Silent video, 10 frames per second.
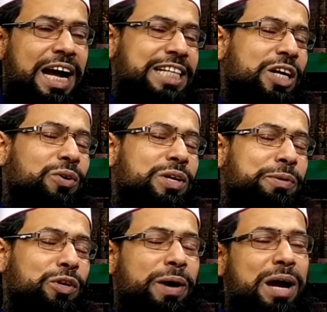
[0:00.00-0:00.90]
আশা করি
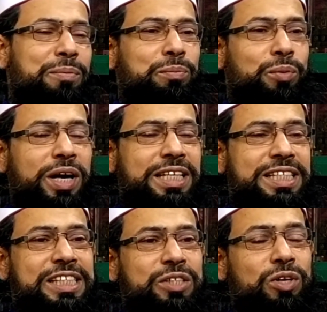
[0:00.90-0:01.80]
প্রিয় ভাই এবং বোনেরা
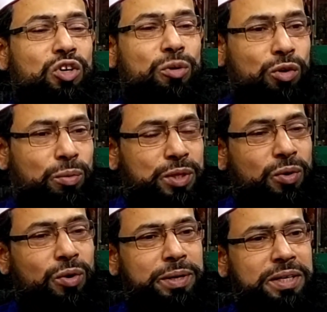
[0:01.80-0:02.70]
জিনিসগুলিকে উপলব্ধি
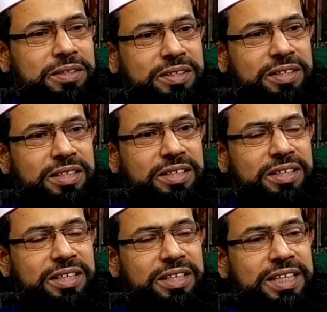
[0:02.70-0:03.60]
করবেন
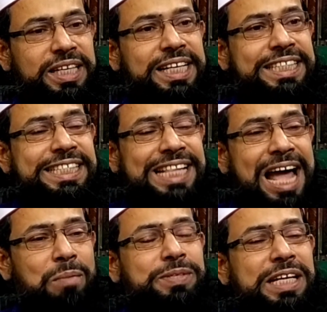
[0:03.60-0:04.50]

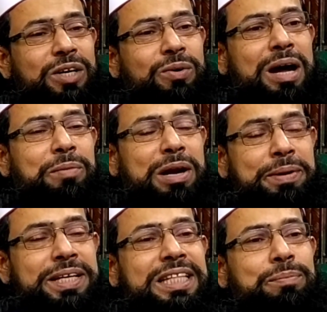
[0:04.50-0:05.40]
ইসলাম যাতে করে আমরা
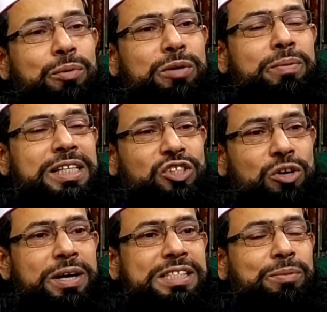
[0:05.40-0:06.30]
ব্যক্তি পরিবার
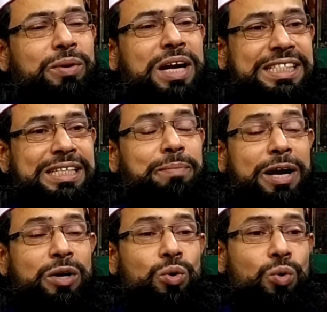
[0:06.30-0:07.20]
সমাজ এবং রাষ্ট্রে
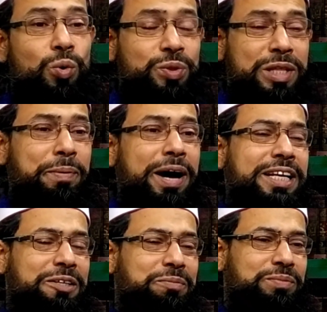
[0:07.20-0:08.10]
মান্য করতে
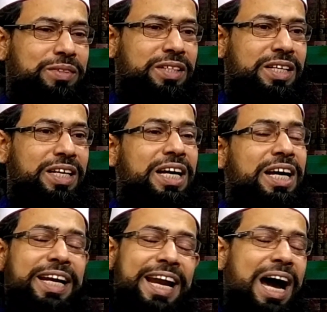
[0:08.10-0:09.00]
পারি
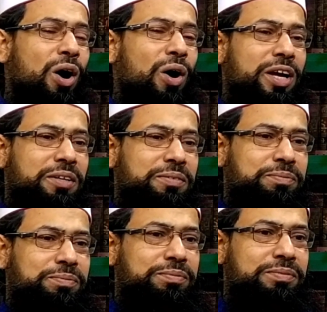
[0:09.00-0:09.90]
না হয়
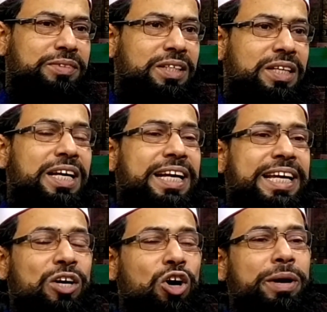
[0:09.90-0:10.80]

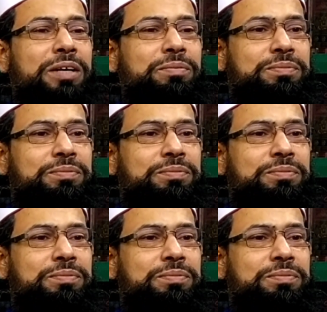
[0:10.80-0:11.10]
কি হবে